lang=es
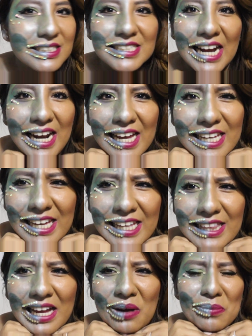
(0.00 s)

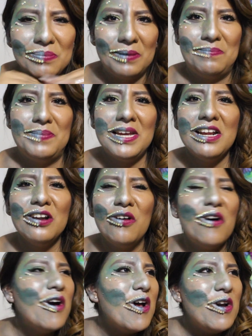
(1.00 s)
calaquita, un
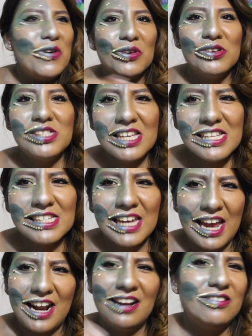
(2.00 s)
pepino, lo que ustedes
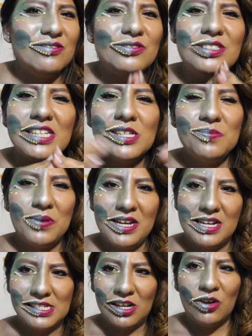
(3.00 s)
quieran, ustedes
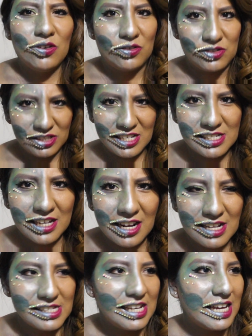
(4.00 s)
pueden hacer lo que ustedes
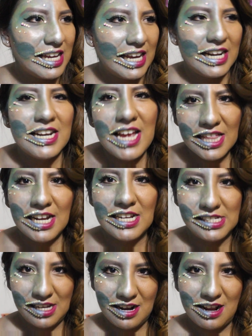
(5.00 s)
quieran sin que nadie
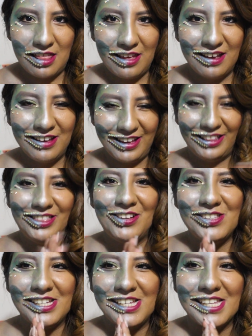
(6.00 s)
les diga nada.
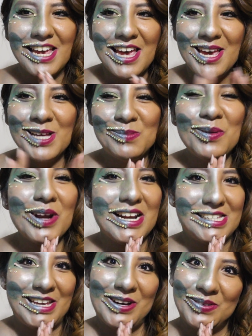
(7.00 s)
Entonces, espero que
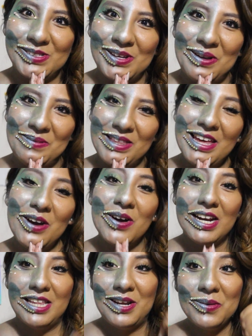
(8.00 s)
les haya gustado el video,
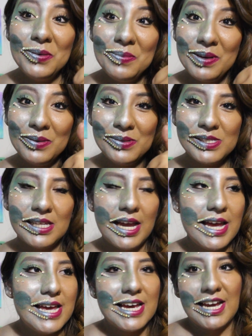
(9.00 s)
que le den un me
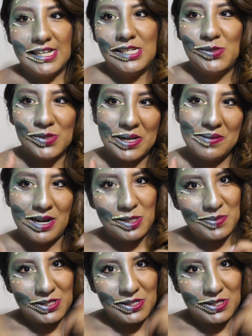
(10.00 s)
gusta, que se suscriban las